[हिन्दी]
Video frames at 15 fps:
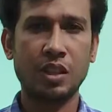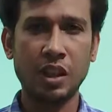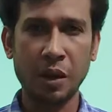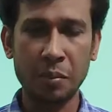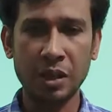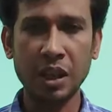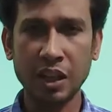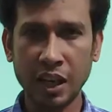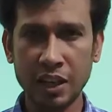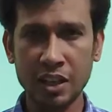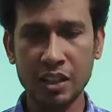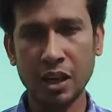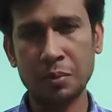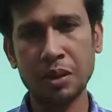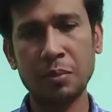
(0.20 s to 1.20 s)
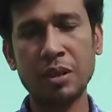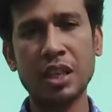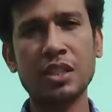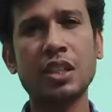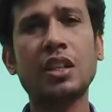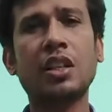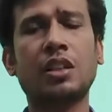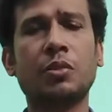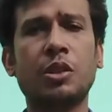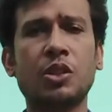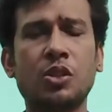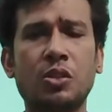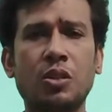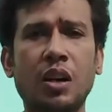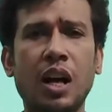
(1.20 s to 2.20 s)
केमिकल काइनेटिक्स चैप्टर हमारा चल रहा था
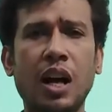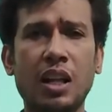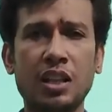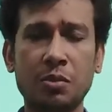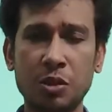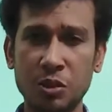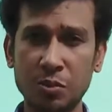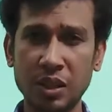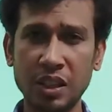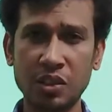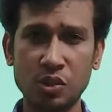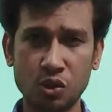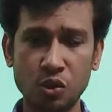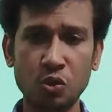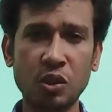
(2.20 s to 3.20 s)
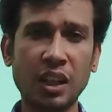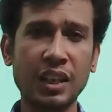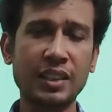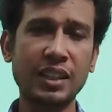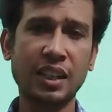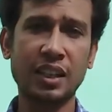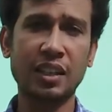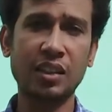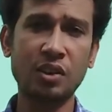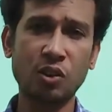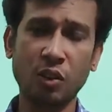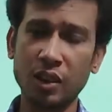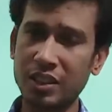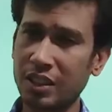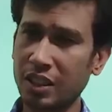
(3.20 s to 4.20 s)
बच्चों आज हम इसमें शुरू करने जा रहे हैं
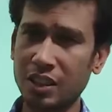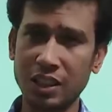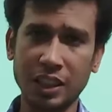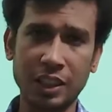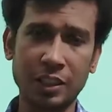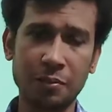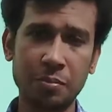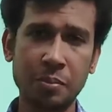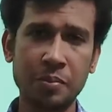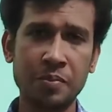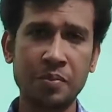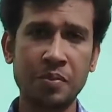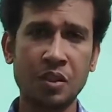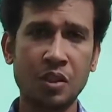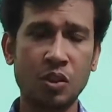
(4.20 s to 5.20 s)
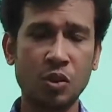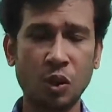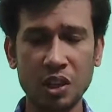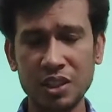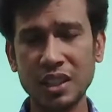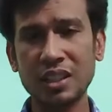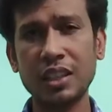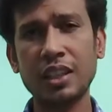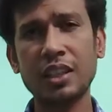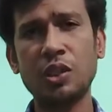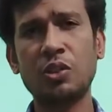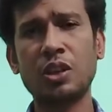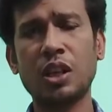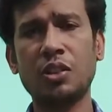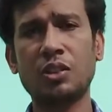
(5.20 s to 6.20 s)
कॉलिजन थियरी कॉलिजन थियरी
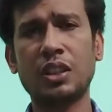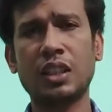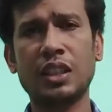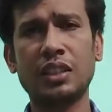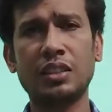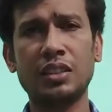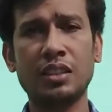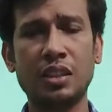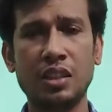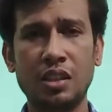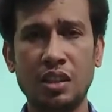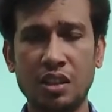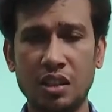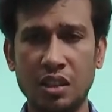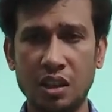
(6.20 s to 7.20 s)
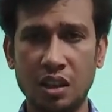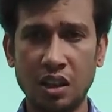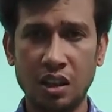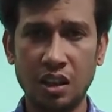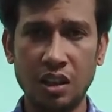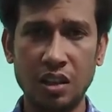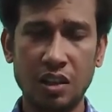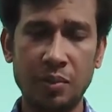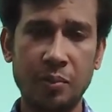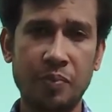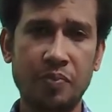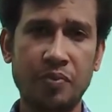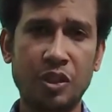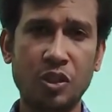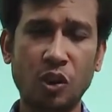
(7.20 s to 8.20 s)
देखो क्या होता है
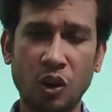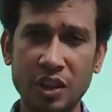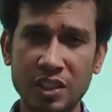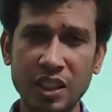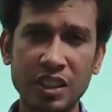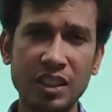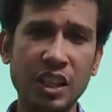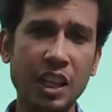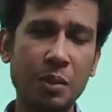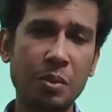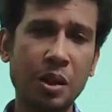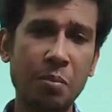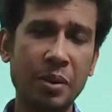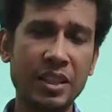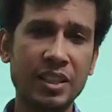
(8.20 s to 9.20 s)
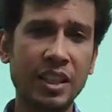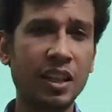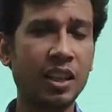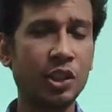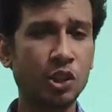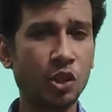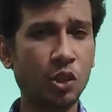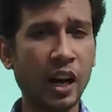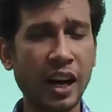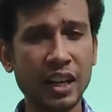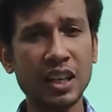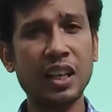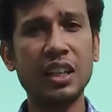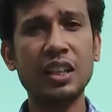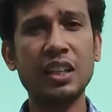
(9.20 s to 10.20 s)
कॉलिजन थियरी में हम बेसिकली
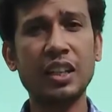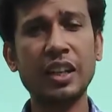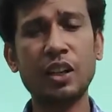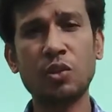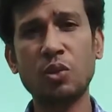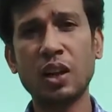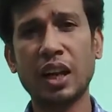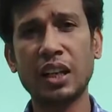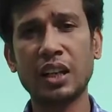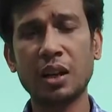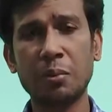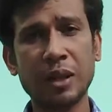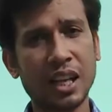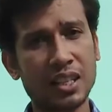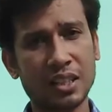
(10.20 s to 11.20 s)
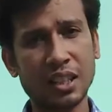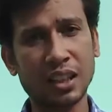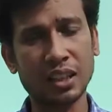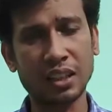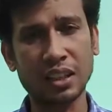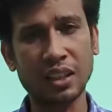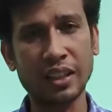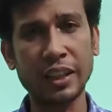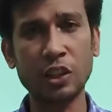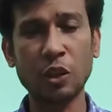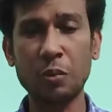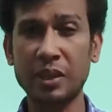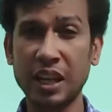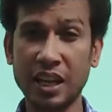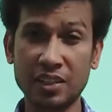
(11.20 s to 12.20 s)
थियोरेटिकली रेट को लाने का प्रयास करते हैं रेट
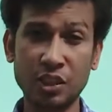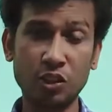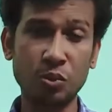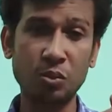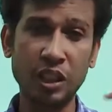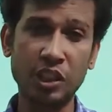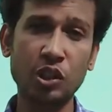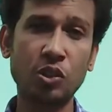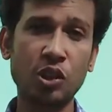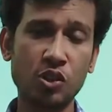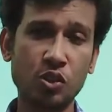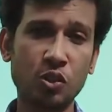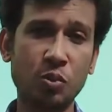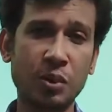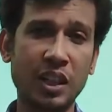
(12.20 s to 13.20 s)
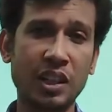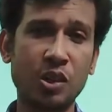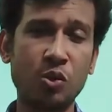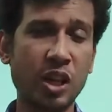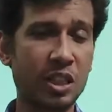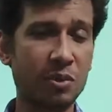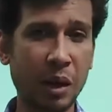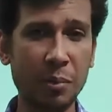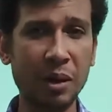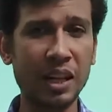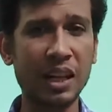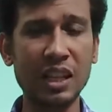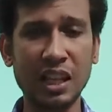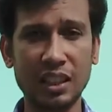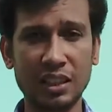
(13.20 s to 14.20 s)
ऑफ रिएक्शन तुम देखे होगे शुरू में कि वो
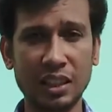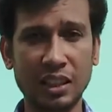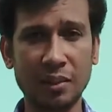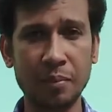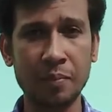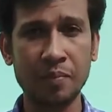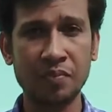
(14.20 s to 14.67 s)
एक्सपेरिमेंटली आता है